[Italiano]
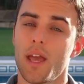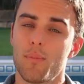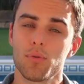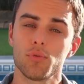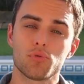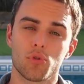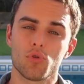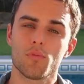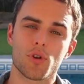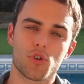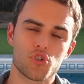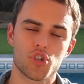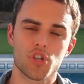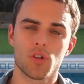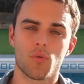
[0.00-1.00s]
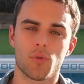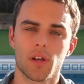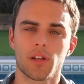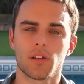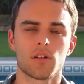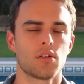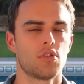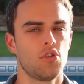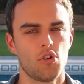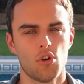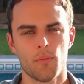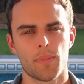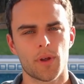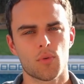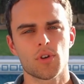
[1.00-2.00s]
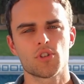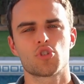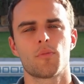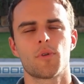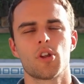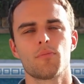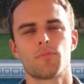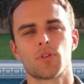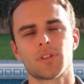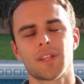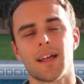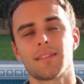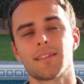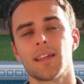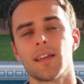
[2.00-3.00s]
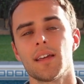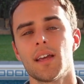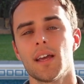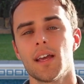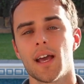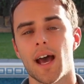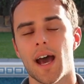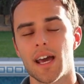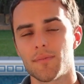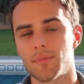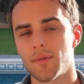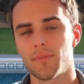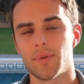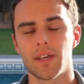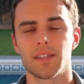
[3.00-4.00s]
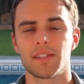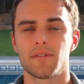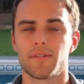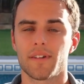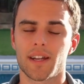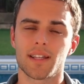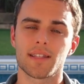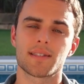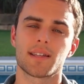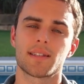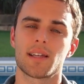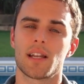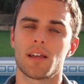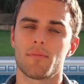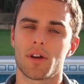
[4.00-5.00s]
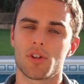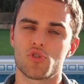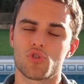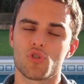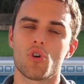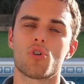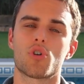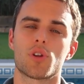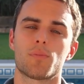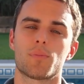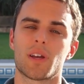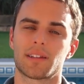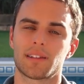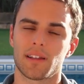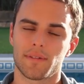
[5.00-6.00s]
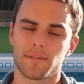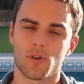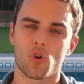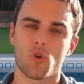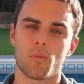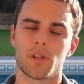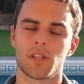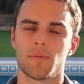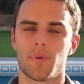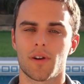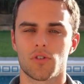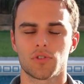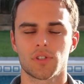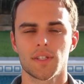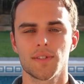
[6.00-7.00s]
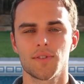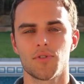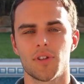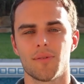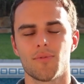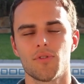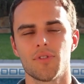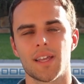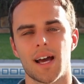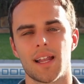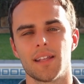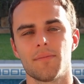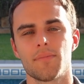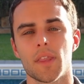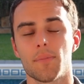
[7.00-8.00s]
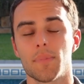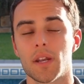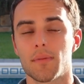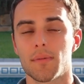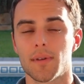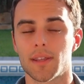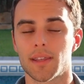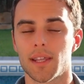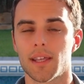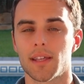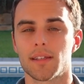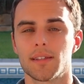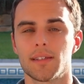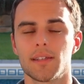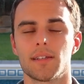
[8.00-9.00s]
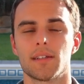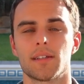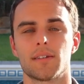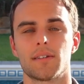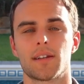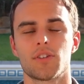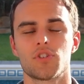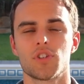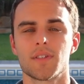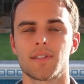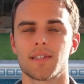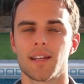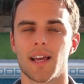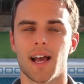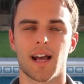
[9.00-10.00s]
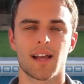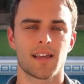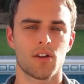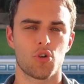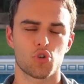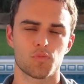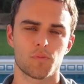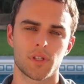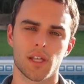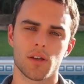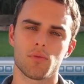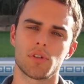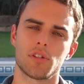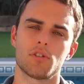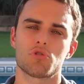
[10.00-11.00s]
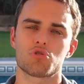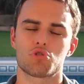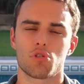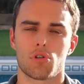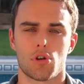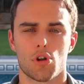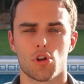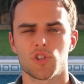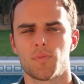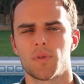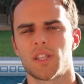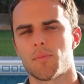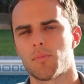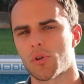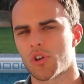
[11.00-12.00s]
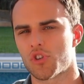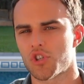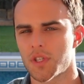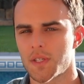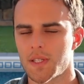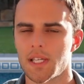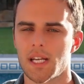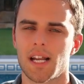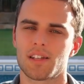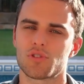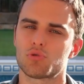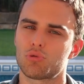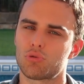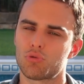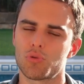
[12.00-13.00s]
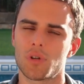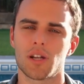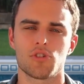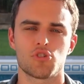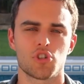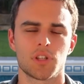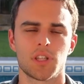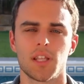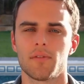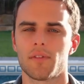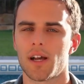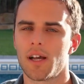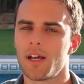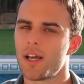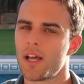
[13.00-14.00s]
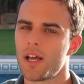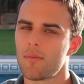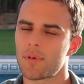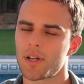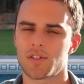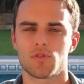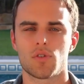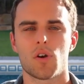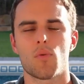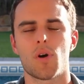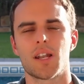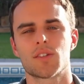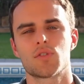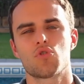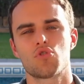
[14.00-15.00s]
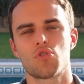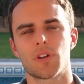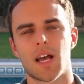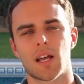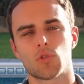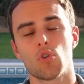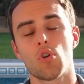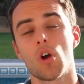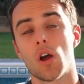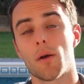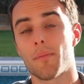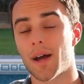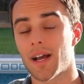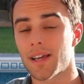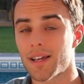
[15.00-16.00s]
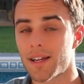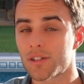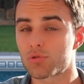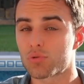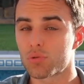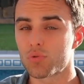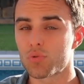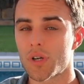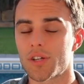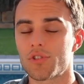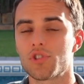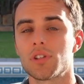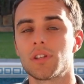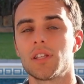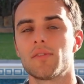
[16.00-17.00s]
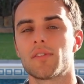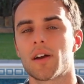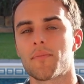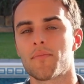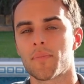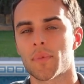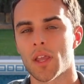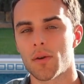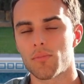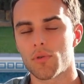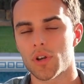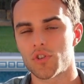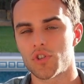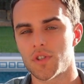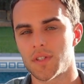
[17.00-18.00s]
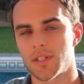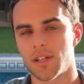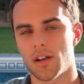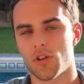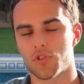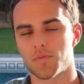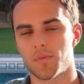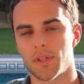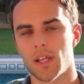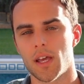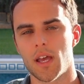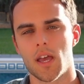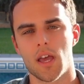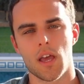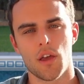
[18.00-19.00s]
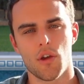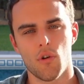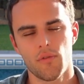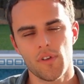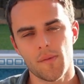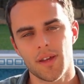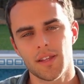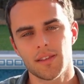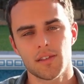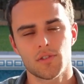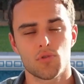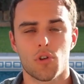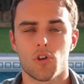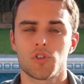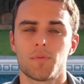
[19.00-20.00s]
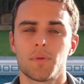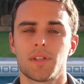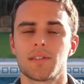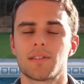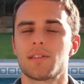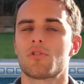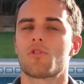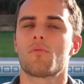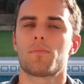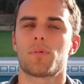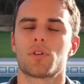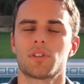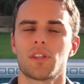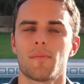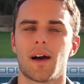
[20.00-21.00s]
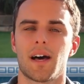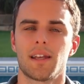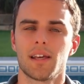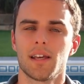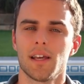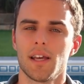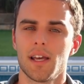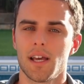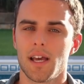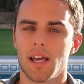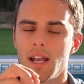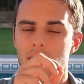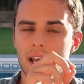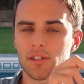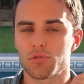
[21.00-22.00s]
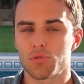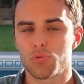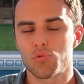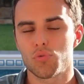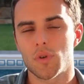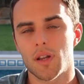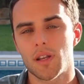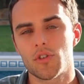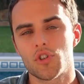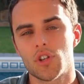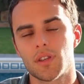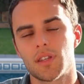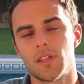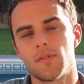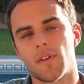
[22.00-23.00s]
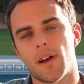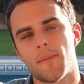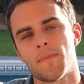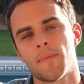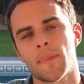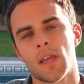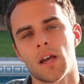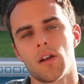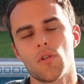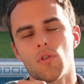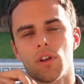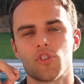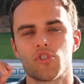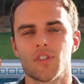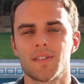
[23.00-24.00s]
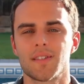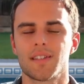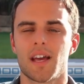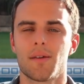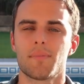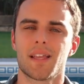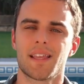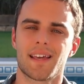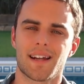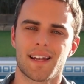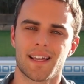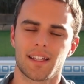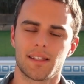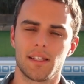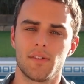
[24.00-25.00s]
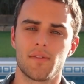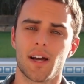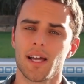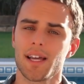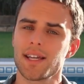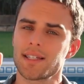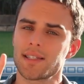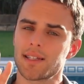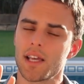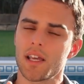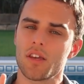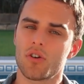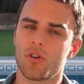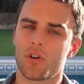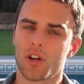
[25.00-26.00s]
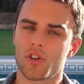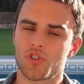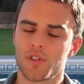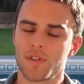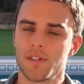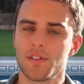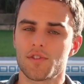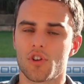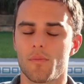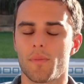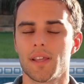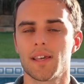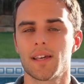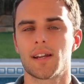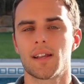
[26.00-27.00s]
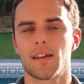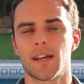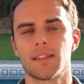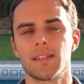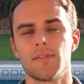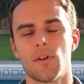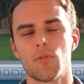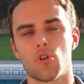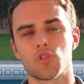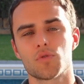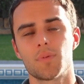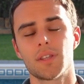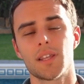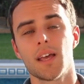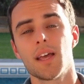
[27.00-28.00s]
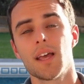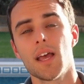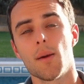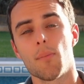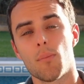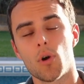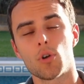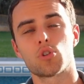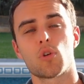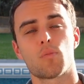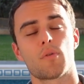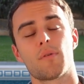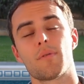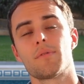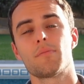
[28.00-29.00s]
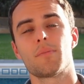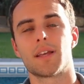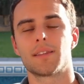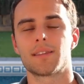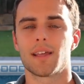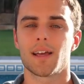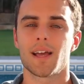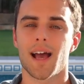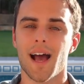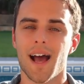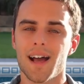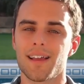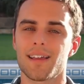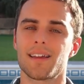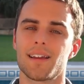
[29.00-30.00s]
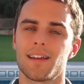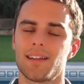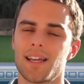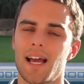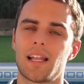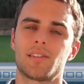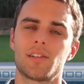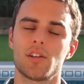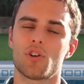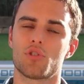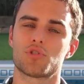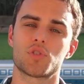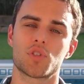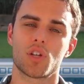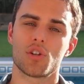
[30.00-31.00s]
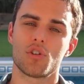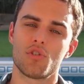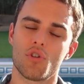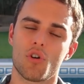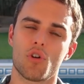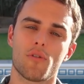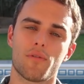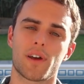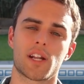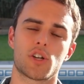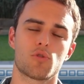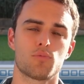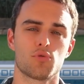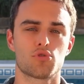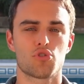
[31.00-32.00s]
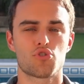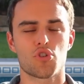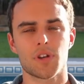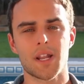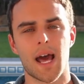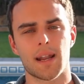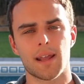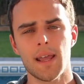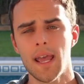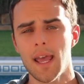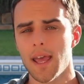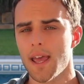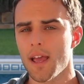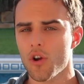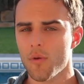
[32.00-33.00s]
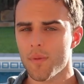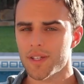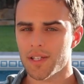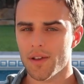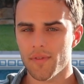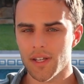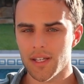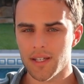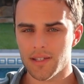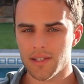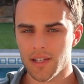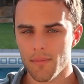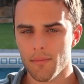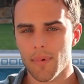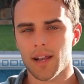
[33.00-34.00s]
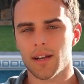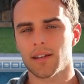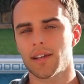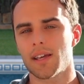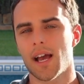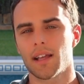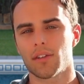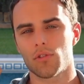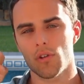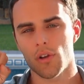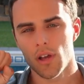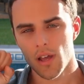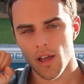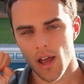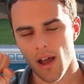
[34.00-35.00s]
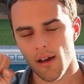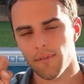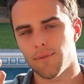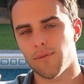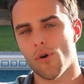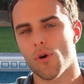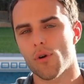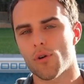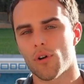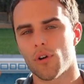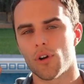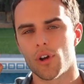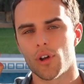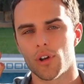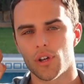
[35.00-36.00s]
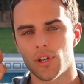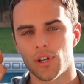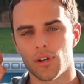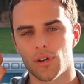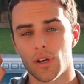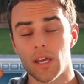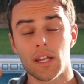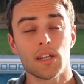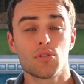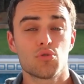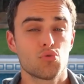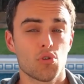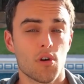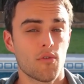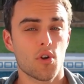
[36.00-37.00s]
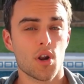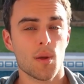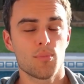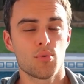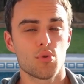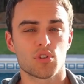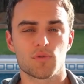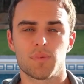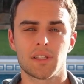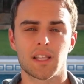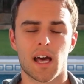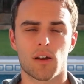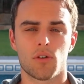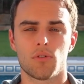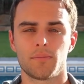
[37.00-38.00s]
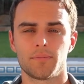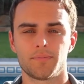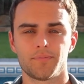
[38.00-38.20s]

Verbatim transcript: E punto numero 5, non per questo meno importante, Airbnb a differenza delle maggiori piattaforme di prenotazioni mondiali permette di recensire anche l'ospite. Quindi non solo l'ospite può recensire la struttura ricettiva presso la quale ha soggiornato, ma anche la struttura ricettiva può recensire l'ospite. E ovviamente se un ospite si comporta male, la struttura ricettiva lo recensirà in maniera negativa e se io recensisco in maniera negativa un ospite, molto probabilmente anche gli altri host non lo faranno più soggiornare. È come se venisse marchiato a fuoco eh, e nessuno vorrà più ospitarlo.